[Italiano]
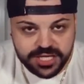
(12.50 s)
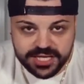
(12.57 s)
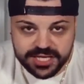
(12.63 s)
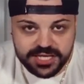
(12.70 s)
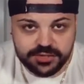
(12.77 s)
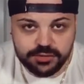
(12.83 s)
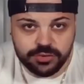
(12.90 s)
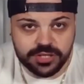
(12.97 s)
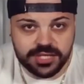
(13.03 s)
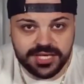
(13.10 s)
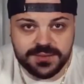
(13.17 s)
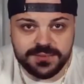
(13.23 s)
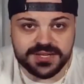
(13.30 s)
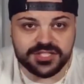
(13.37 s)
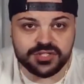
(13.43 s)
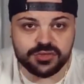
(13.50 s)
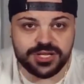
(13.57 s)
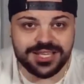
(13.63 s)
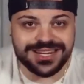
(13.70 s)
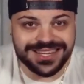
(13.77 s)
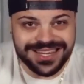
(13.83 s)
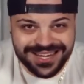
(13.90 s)
credo che le
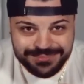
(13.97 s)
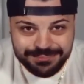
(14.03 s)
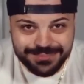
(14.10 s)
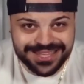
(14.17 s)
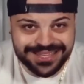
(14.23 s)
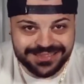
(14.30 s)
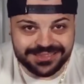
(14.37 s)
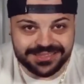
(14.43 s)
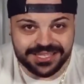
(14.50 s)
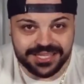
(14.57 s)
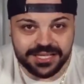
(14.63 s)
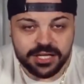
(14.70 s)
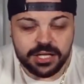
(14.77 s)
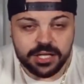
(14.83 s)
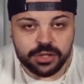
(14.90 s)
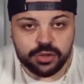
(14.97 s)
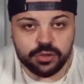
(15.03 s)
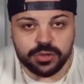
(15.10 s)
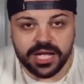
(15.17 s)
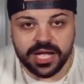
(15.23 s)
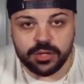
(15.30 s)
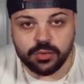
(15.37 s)
persone realmente
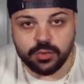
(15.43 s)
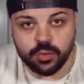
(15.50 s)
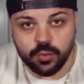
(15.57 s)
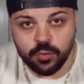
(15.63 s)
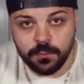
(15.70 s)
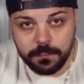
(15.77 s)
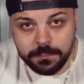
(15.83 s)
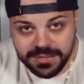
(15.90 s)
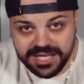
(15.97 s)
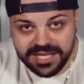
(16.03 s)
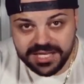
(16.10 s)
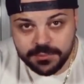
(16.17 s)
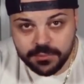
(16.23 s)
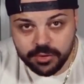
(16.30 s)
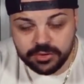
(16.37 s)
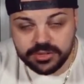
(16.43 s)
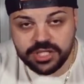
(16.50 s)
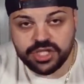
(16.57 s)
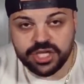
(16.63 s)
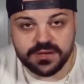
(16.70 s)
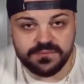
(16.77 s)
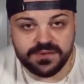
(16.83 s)
non hanno un minimo di
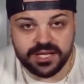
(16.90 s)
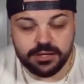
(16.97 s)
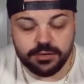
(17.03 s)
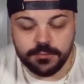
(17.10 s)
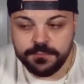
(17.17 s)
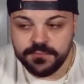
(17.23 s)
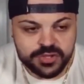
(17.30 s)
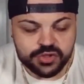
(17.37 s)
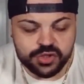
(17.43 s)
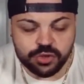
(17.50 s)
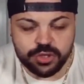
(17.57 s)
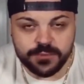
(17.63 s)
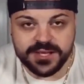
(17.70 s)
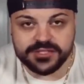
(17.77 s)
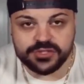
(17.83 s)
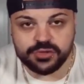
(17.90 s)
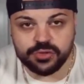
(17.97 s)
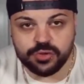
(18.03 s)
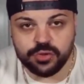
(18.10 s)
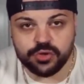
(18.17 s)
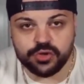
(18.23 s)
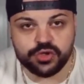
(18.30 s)
cervello. Sono
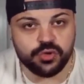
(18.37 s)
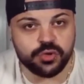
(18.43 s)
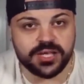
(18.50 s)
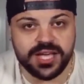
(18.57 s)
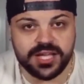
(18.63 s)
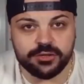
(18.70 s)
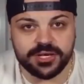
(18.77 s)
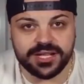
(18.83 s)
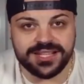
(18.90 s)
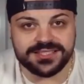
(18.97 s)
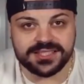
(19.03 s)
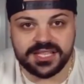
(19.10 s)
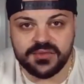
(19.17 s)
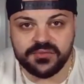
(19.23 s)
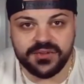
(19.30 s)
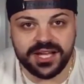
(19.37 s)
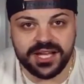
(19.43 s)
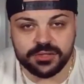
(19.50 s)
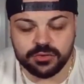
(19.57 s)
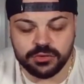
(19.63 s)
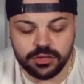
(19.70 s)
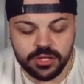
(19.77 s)
rimasto scioccato raga,
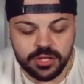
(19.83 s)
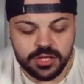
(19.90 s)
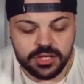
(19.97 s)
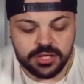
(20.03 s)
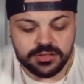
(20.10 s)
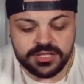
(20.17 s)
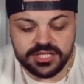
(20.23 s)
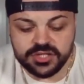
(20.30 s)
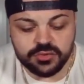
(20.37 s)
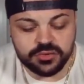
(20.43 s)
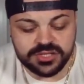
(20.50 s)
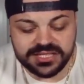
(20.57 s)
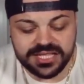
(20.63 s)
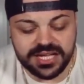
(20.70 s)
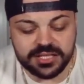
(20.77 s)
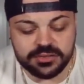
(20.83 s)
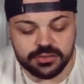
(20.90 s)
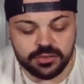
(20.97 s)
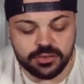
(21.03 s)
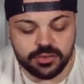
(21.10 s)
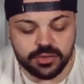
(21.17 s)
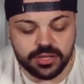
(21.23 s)
schifato,
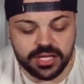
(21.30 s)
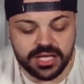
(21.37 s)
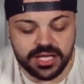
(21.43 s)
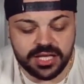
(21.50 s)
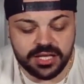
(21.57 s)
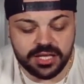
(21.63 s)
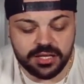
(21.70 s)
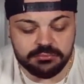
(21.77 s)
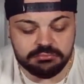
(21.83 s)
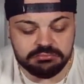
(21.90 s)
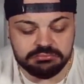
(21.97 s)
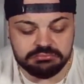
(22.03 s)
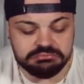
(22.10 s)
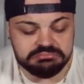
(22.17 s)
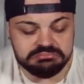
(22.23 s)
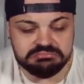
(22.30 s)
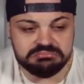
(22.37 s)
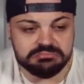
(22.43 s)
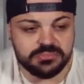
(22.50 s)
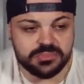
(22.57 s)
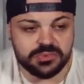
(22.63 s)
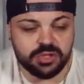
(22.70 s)
disgustato e
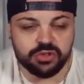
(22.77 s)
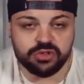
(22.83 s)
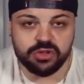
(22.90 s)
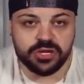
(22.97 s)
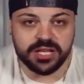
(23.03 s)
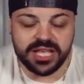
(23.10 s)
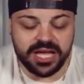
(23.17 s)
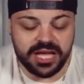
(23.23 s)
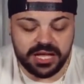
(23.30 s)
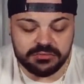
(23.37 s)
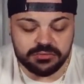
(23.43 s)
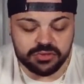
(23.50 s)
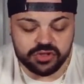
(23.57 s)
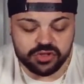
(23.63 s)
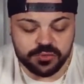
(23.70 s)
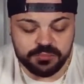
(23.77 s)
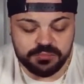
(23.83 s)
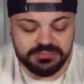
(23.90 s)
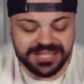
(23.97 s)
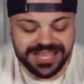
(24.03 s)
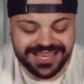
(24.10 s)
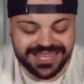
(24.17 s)
non lo so raga, non so
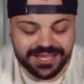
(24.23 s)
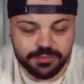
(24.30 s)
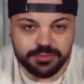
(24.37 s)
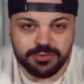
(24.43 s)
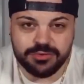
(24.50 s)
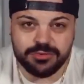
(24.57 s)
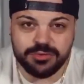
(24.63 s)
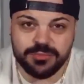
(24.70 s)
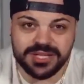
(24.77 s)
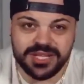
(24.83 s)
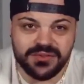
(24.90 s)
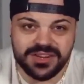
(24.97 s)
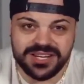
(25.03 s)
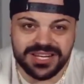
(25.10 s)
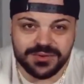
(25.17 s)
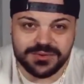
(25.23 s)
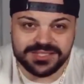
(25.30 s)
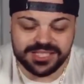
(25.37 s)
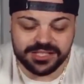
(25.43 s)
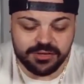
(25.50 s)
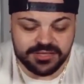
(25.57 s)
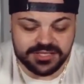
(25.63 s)
neanche come definire
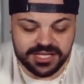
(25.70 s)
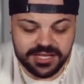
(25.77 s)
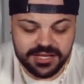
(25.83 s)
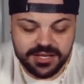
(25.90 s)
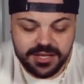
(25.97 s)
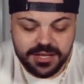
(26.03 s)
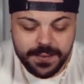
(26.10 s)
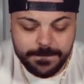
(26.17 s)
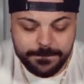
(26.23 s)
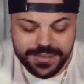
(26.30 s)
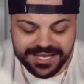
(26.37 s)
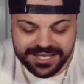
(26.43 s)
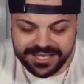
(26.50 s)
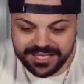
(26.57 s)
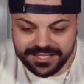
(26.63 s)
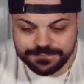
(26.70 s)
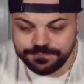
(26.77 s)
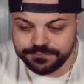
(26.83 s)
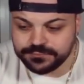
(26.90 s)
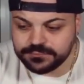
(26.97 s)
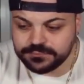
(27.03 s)
queste cose perché